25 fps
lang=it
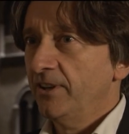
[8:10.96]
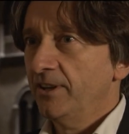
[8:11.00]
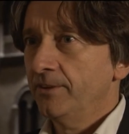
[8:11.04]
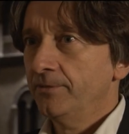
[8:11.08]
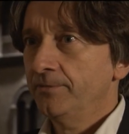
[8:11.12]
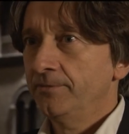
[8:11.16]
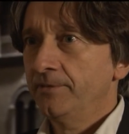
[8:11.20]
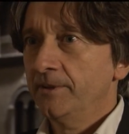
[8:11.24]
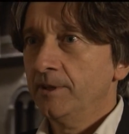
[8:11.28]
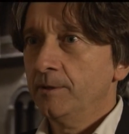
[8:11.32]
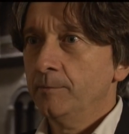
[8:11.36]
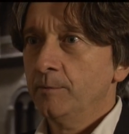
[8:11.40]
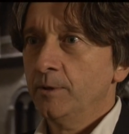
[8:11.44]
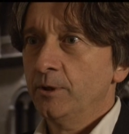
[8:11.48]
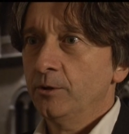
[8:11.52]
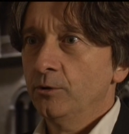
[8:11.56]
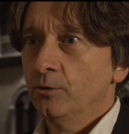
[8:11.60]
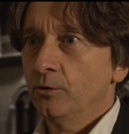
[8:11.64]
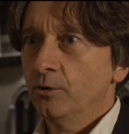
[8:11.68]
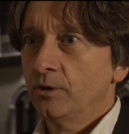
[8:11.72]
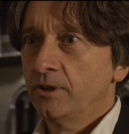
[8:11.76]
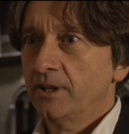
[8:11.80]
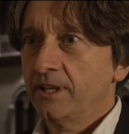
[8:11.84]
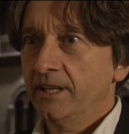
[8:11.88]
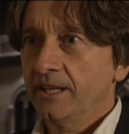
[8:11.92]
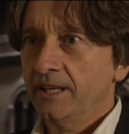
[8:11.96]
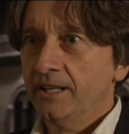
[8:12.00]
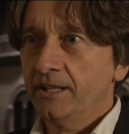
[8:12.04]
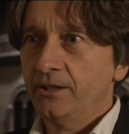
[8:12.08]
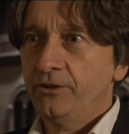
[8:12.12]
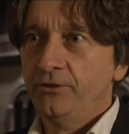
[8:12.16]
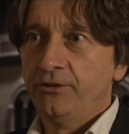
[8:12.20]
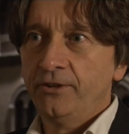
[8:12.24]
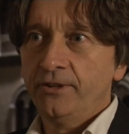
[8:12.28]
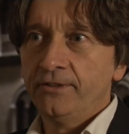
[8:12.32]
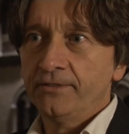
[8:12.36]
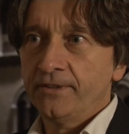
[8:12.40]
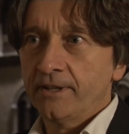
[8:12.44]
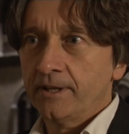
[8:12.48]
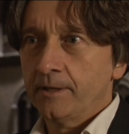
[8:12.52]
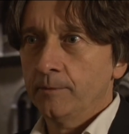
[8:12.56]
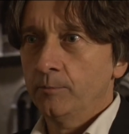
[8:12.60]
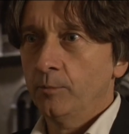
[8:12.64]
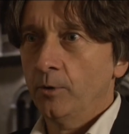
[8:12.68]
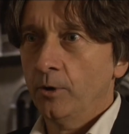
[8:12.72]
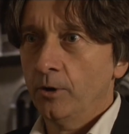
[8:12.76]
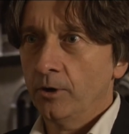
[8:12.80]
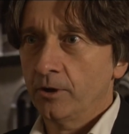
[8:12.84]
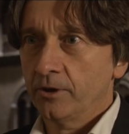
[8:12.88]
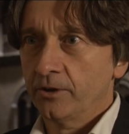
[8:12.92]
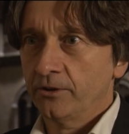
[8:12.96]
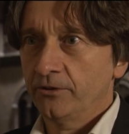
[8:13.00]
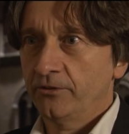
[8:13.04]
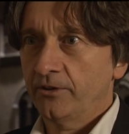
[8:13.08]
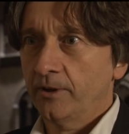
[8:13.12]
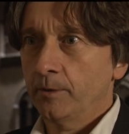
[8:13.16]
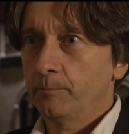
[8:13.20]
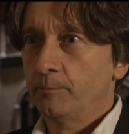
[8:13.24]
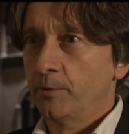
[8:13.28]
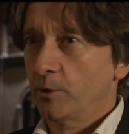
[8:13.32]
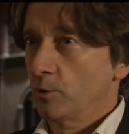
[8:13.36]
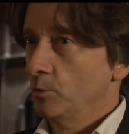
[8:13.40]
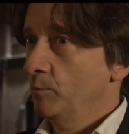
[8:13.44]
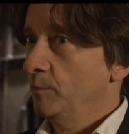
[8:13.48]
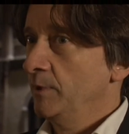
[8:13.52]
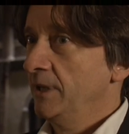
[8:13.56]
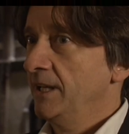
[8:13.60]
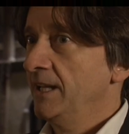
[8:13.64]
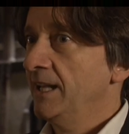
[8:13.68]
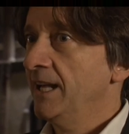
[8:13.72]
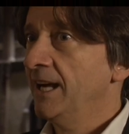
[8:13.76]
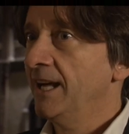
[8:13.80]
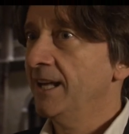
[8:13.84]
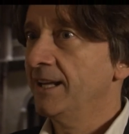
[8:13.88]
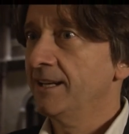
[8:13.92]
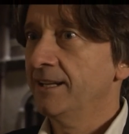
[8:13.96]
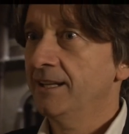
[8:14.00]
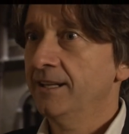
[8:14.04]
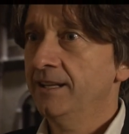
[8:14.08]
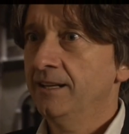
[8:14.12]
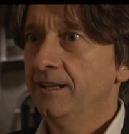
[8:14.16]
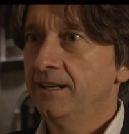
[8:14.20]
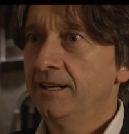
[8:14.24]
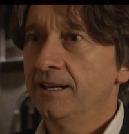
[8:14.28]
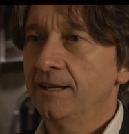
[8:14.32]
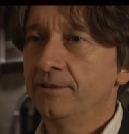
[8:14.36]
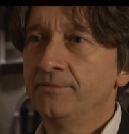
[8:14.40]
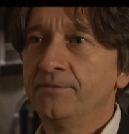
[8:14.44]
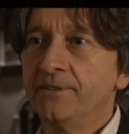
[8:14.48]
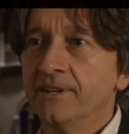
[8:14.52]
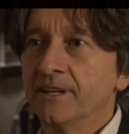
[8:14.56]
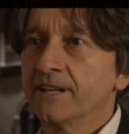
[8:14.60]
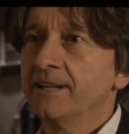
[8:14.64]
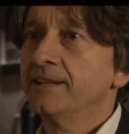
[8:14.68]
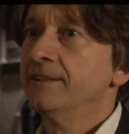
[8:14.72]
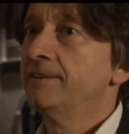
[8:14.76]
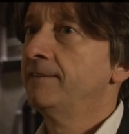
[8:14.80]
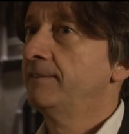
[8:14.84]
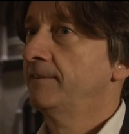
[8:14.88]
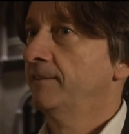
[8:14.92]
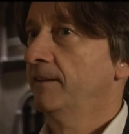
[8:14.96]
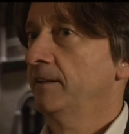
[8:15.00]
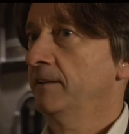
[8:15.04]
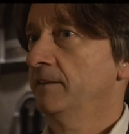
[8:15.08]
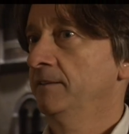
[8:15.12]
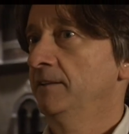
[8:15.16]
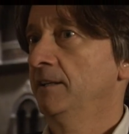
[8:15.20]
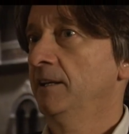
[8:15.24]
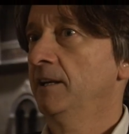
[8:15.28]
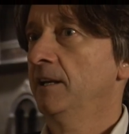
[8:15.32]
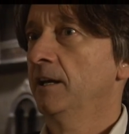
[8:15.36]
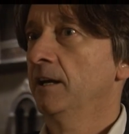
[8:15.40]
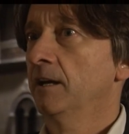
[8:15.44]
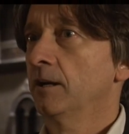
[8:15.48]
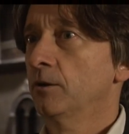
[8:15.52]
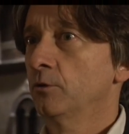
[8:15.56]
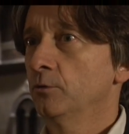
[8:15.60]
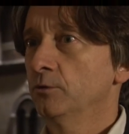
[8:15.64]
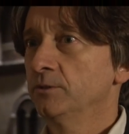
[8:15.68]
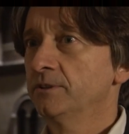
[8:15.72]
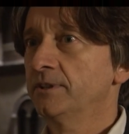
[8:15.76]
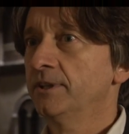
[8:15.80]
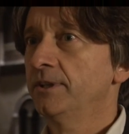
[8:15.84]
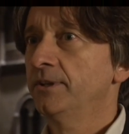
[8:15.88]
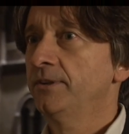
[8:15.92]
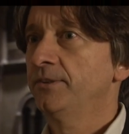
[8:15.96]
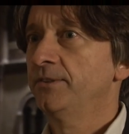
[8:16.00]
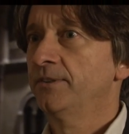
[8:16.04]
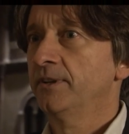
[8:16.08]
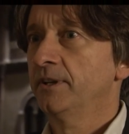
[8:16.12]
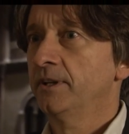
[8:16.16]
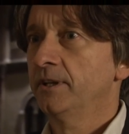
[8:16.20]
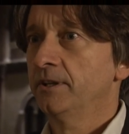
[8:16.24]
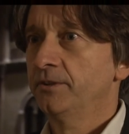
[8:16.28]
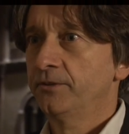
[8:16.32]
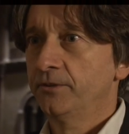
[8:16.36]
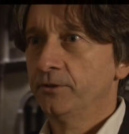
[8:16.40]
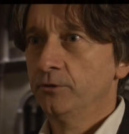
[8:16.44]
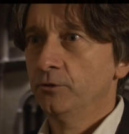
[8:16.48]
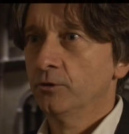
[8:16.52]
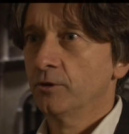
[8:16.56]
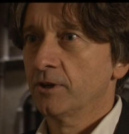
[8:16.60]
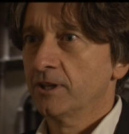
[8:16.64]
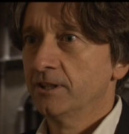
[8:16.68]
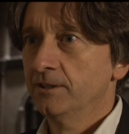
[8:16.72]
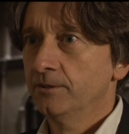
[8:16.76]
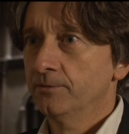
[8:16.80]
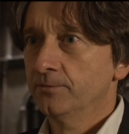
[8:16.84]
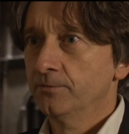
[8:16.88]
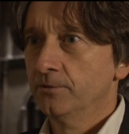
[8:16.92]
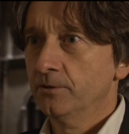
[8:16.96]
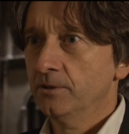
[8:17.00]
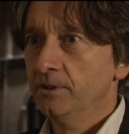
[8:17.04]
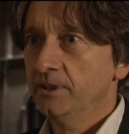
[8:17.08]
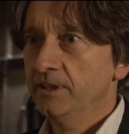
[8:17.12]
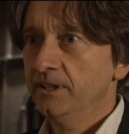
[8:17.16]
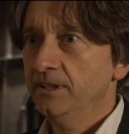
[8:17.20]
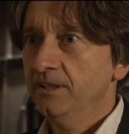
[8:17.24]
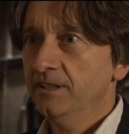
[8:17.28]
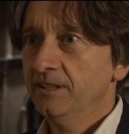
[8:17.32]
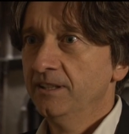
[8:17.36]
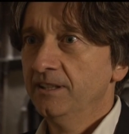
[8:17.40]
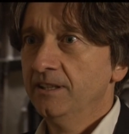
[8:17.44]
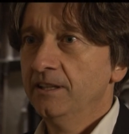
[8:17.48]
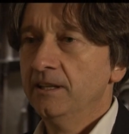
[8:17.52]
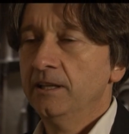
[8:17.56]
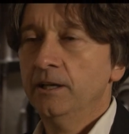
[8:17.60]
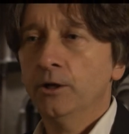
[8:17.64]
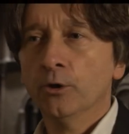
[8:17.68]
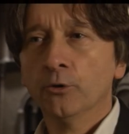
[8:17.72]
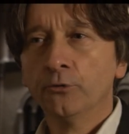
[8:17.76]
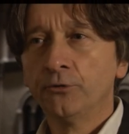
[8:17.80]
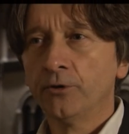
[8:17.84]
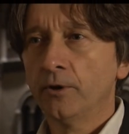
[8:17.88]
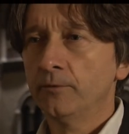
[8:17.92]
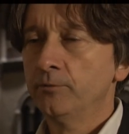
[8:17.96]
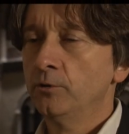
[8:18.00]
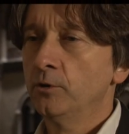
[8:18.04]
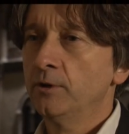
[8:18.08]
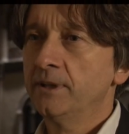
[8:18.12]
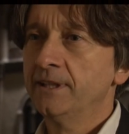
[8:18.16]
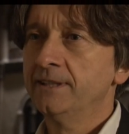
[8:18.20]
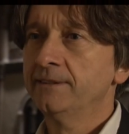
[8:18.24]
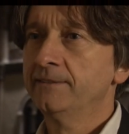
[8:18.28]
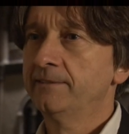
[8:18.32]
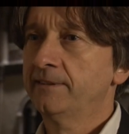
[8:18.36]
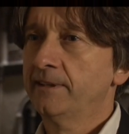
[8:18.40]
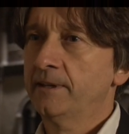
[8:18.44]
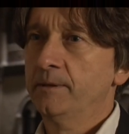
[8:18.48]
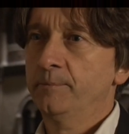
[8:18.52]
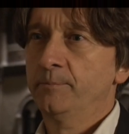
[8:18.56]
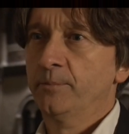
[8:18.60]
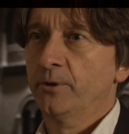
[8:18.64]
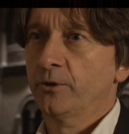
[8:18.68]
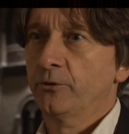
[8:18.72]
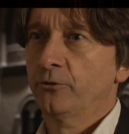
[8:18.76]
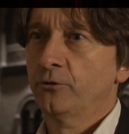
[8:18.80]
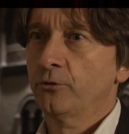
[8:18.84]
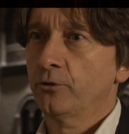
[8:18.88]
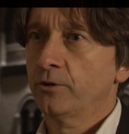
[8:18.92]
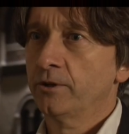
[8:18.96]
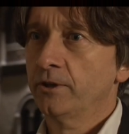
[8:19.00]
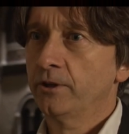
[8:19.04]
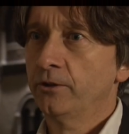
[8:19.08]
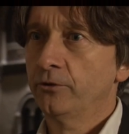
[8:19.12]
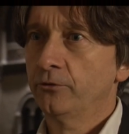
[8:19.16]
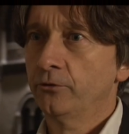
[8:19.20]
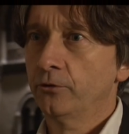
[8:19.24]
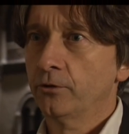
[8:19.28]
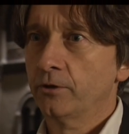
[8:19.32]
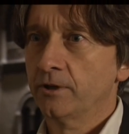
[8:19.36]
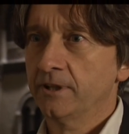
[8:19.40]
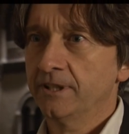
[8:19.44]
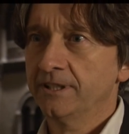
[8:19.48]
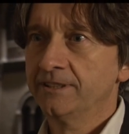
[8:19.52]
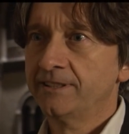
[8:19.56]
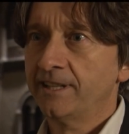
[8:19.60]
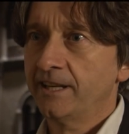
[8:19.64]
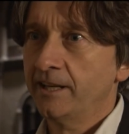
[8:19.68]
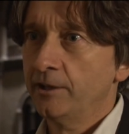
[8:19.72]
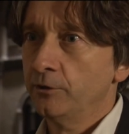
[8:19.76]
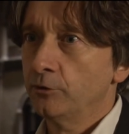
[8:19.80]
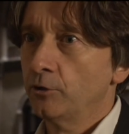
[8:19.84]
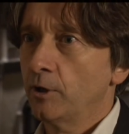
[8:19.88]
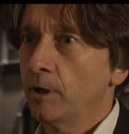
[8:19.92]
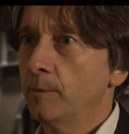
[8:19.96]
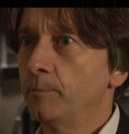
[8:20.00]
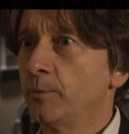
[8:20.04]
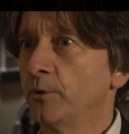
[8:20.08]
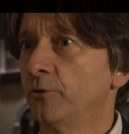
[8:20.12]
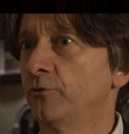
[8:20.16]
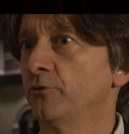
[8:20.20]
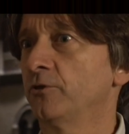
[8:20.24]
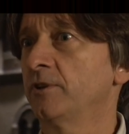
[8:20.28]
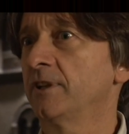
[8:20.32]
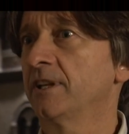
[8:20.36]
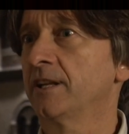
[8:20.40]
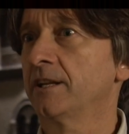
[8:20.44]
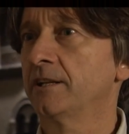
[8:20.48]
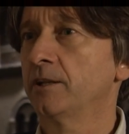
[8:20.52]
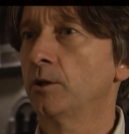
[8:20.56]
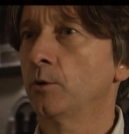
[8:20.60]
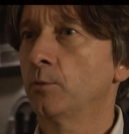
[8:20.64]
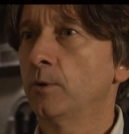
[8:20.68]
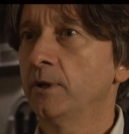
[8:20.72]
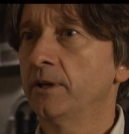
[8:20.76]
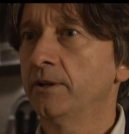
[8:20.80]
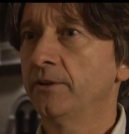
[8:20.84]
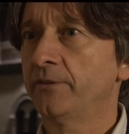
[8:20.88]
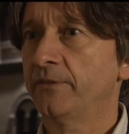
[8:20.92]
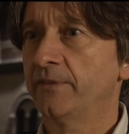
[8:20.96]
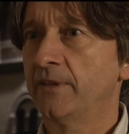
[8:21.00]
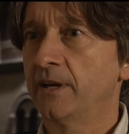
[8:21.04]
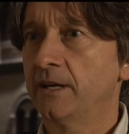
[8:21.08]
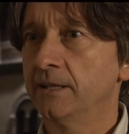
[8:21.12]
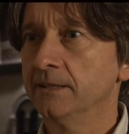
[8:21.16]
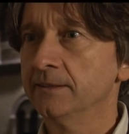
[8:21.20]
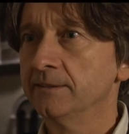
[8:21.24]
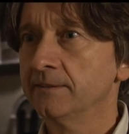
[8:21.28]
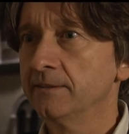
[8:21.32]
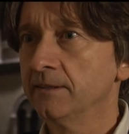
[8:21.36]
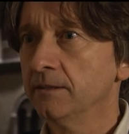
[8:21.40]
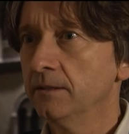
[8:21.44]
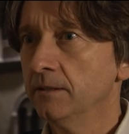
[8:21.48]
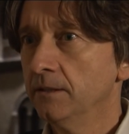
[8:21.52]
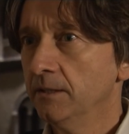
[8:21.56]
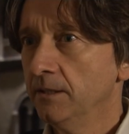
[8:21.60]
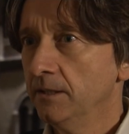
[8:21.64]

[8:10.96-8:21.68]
affermano che Cesare Borgia, per umiliare la fierezza della contessa signora di Forlì, le usò violenza per giorni e giorni, tenendola prigioniera di quelle stanze.